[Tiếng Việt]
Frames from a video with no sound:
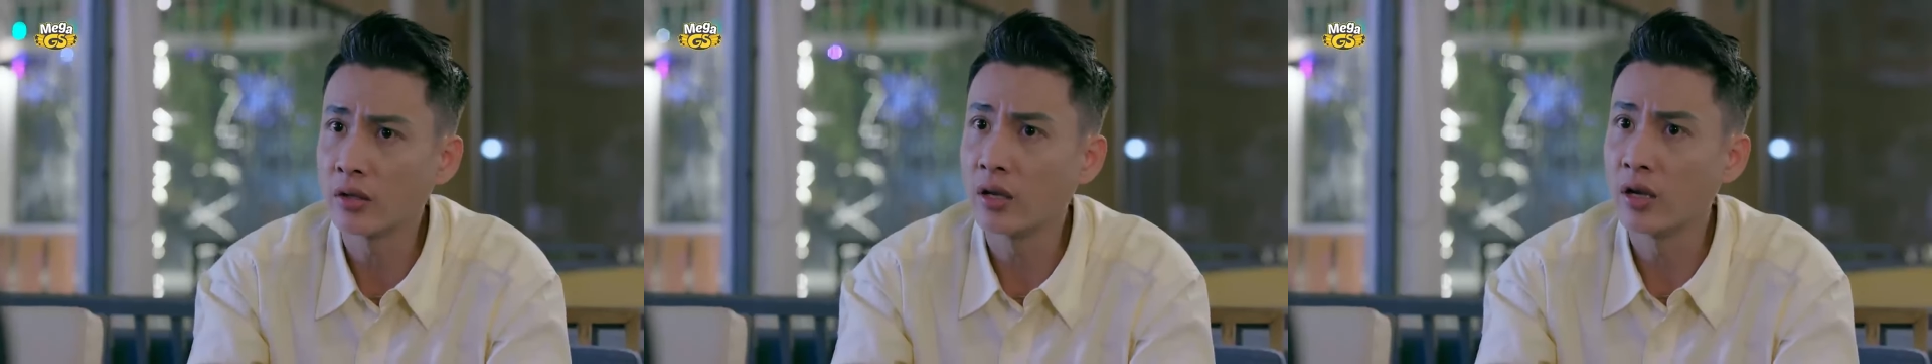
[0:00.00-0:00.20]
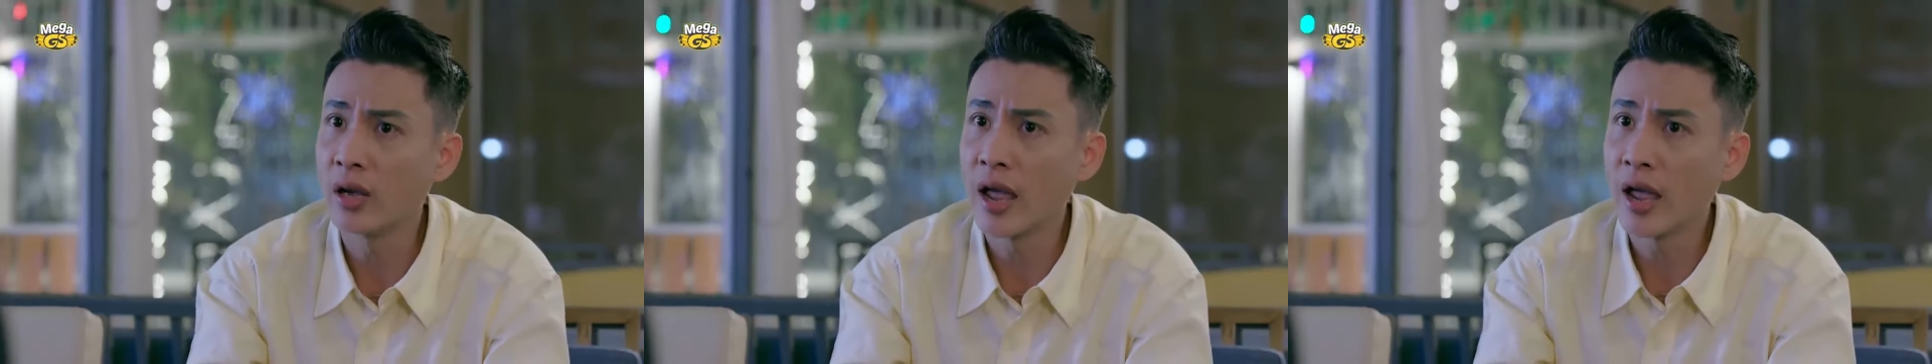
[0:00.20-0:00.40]

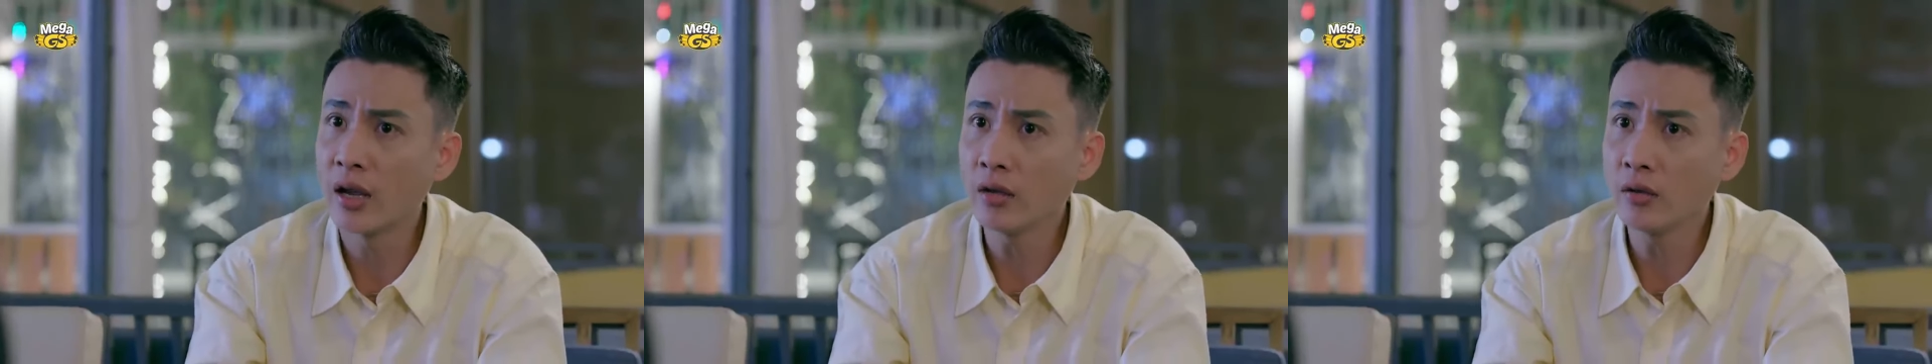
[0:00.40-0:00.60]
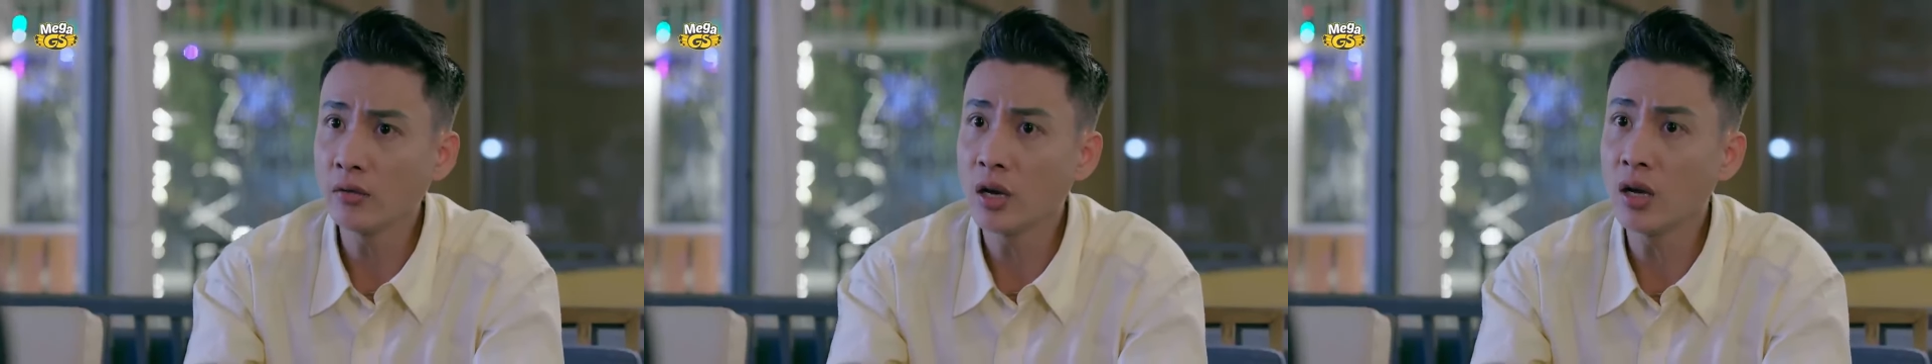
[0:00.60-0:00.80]
dự
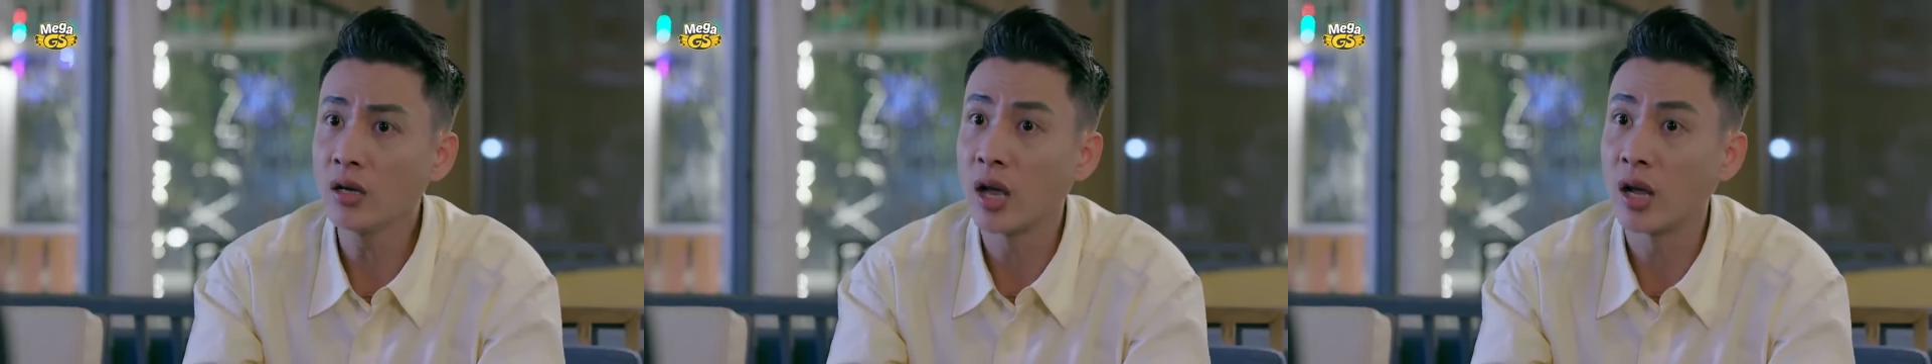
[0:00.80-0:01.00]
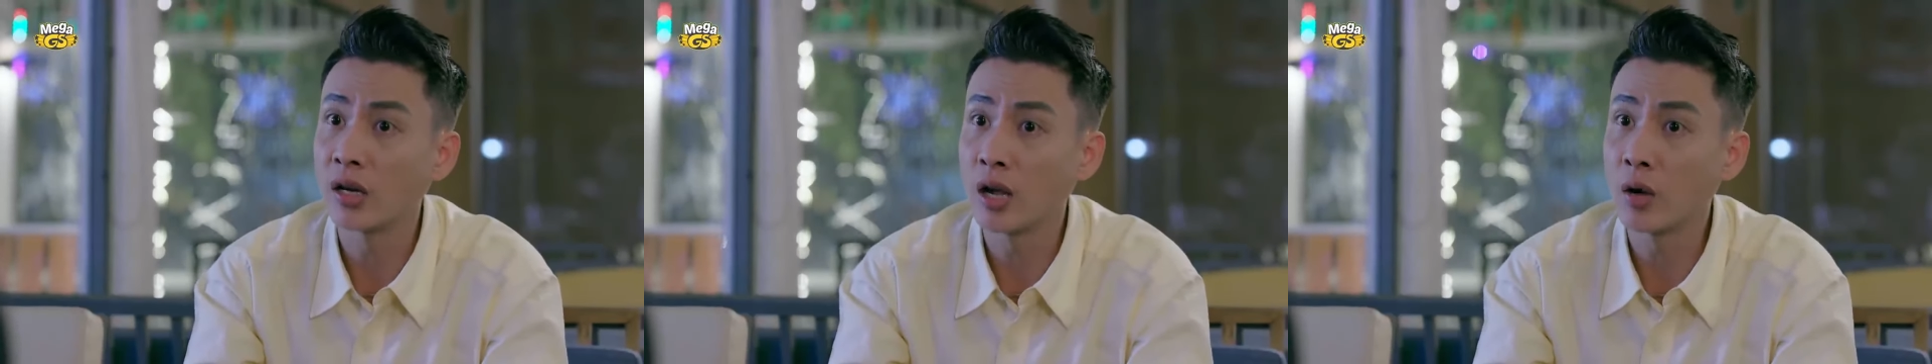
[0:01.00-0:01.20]
án đất
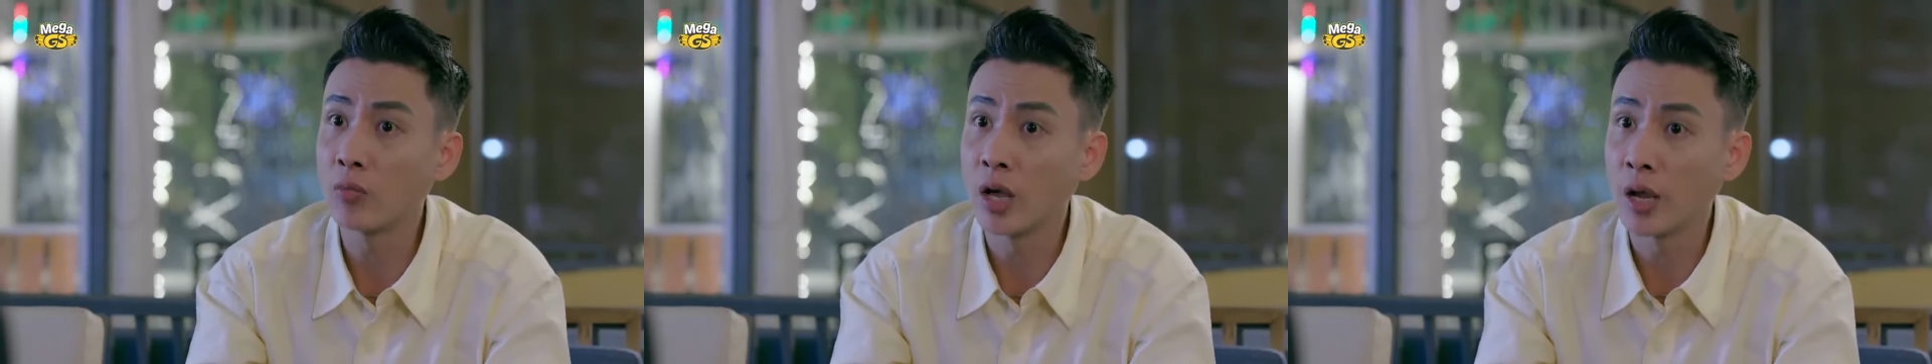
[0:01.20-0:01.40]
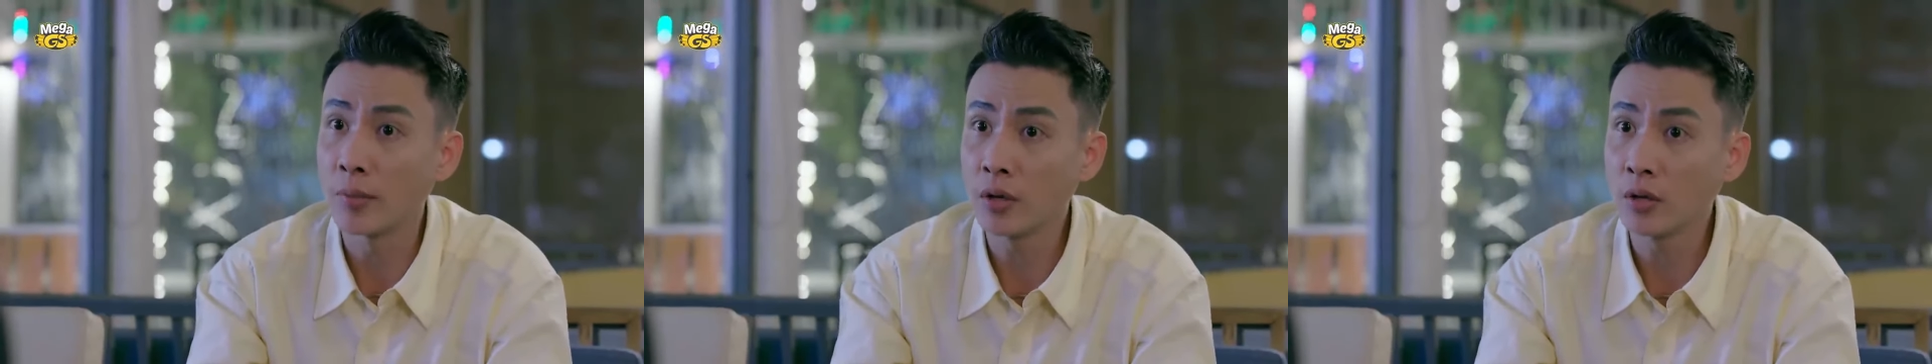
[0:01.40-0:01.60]
nền công
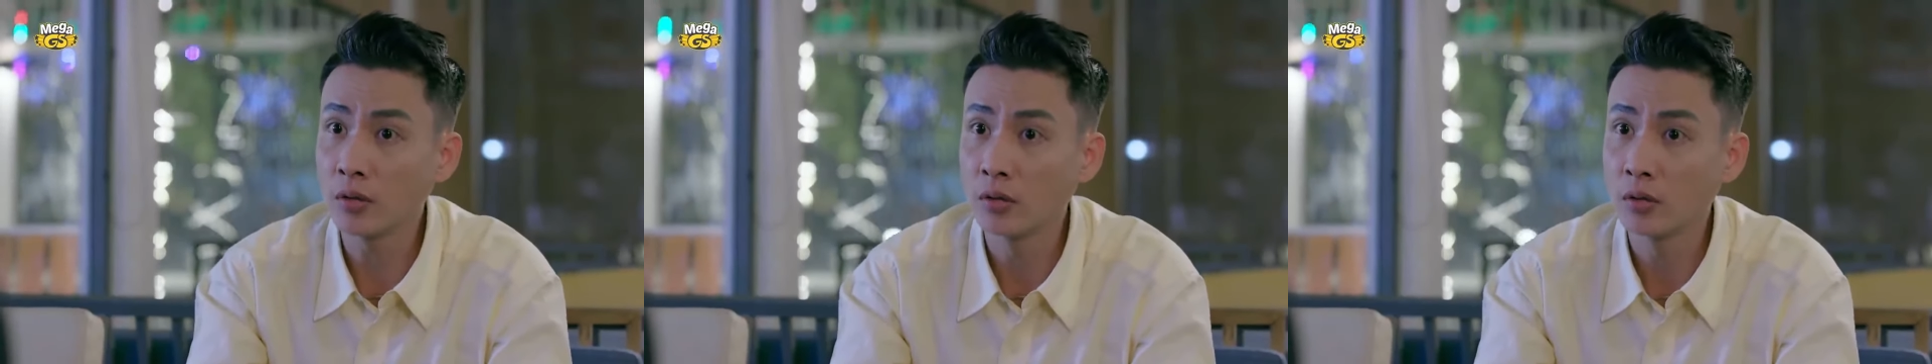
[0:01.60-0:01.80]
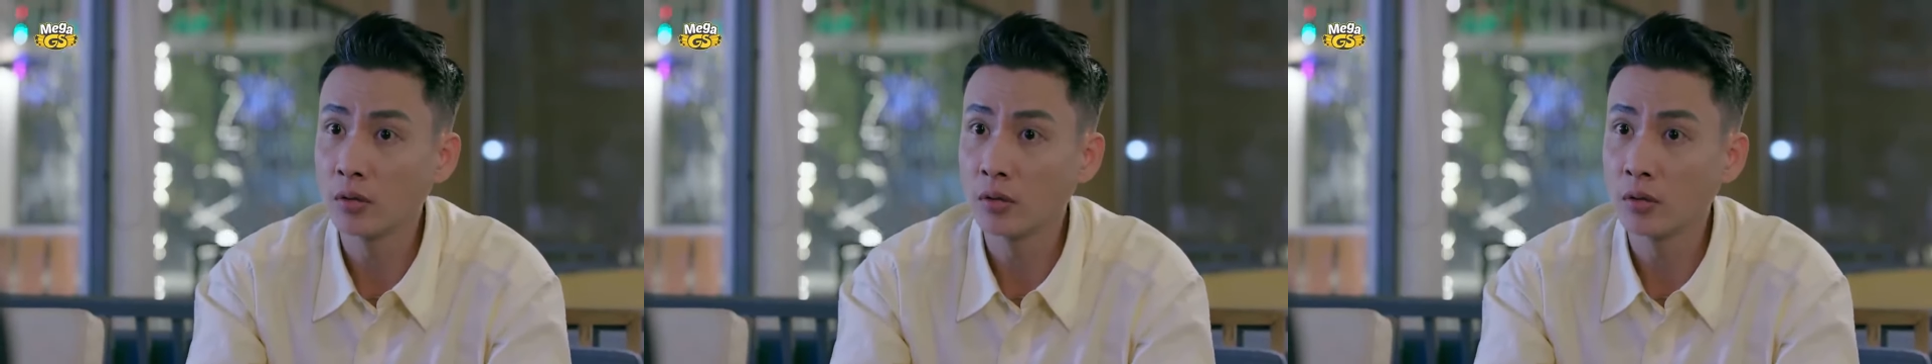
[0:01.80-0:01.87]
nghiệp đó.